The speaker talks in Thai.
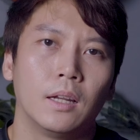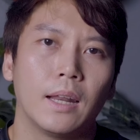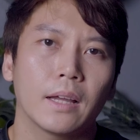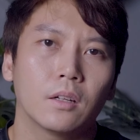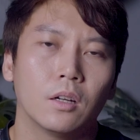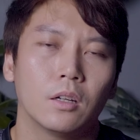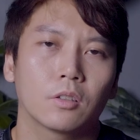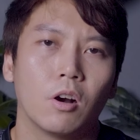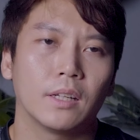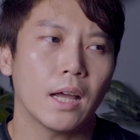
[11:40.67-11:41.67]
และก็
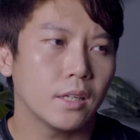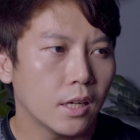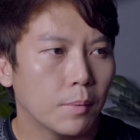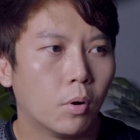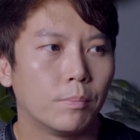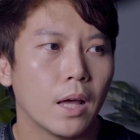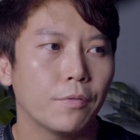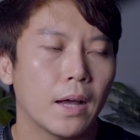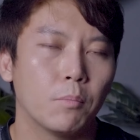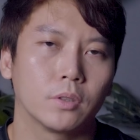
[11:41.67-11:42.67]
ก่อนหน้านี้เนี่ยผมได้
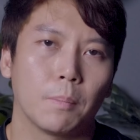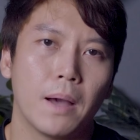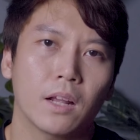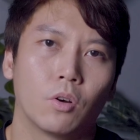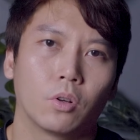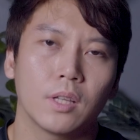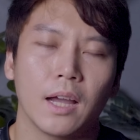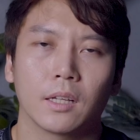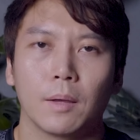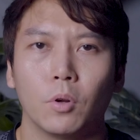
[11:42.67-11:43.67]
ฟังบทสัมภาษณ์ของรถถั
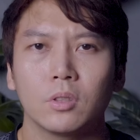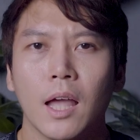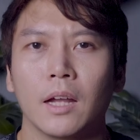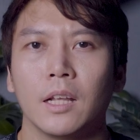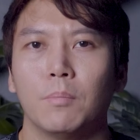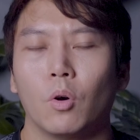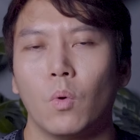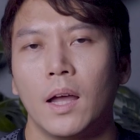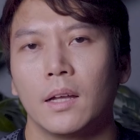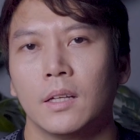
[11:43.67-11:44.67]
งนะครับ รถถังเนี่ยบอก
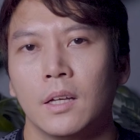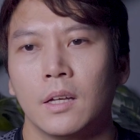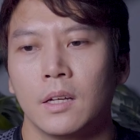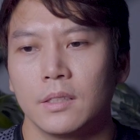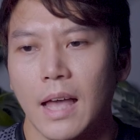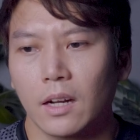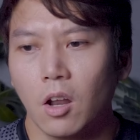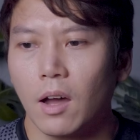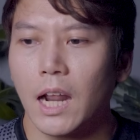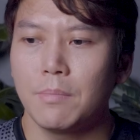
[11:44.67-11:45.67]
ว่าอยาก
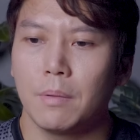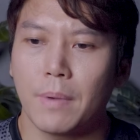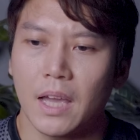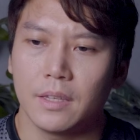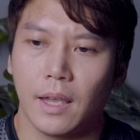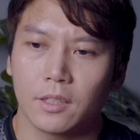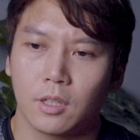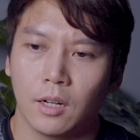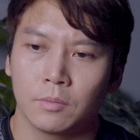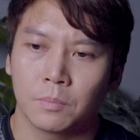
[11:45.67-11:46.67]
ลองอะไรใหม่ ๆอยาก
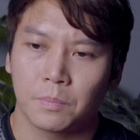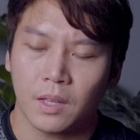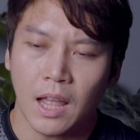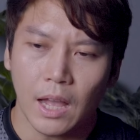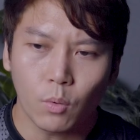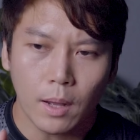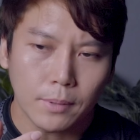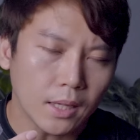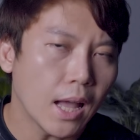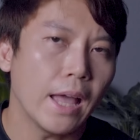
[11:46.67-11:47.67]
จะหาความ
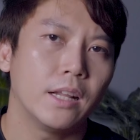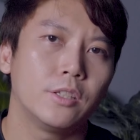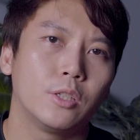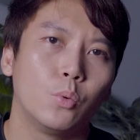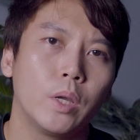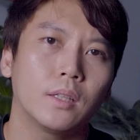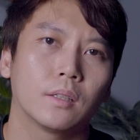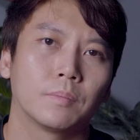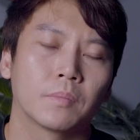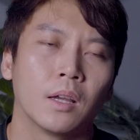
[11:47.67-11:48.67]
ท้าทายในชีวิต
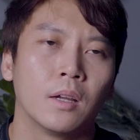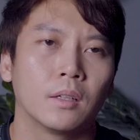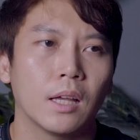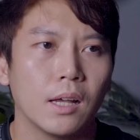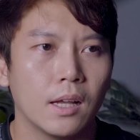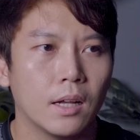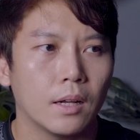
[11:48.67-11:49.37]
ถ้า